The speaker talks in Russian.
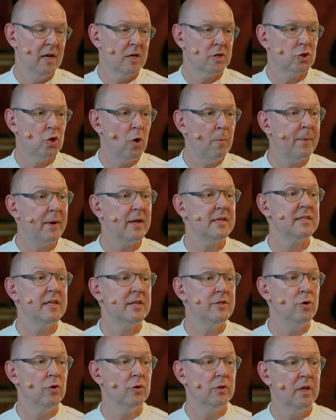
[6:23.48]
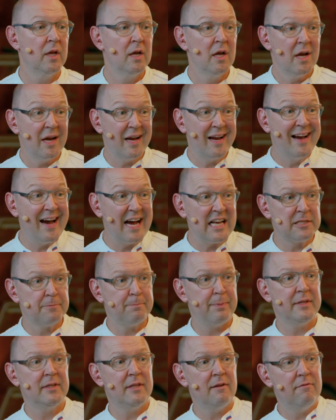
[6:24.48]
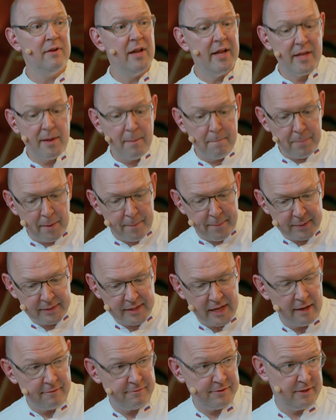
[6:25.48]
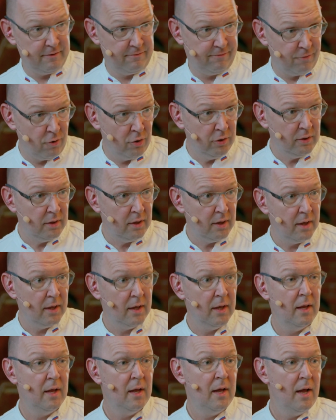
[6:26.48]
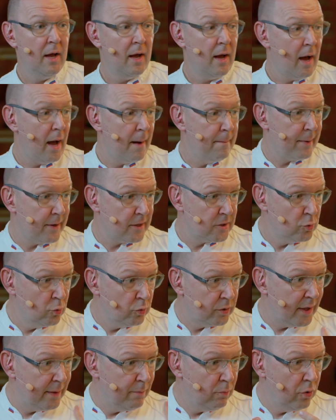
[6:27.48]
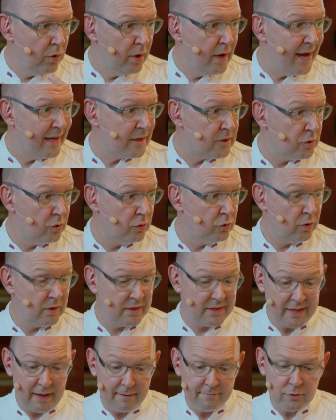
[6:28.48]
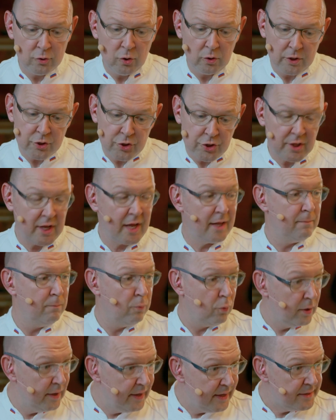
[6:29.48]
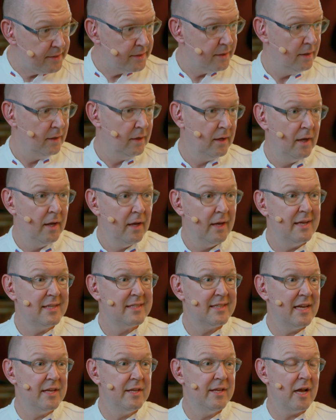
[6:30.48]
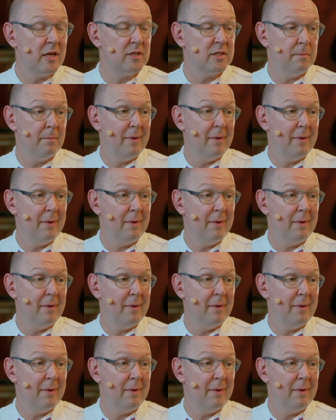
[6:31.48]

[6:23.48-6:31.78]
Что произойдет? Газ под давлением, попадая в сифон, образует эмульгацию, то есть там все начинает бурлить, и соединяются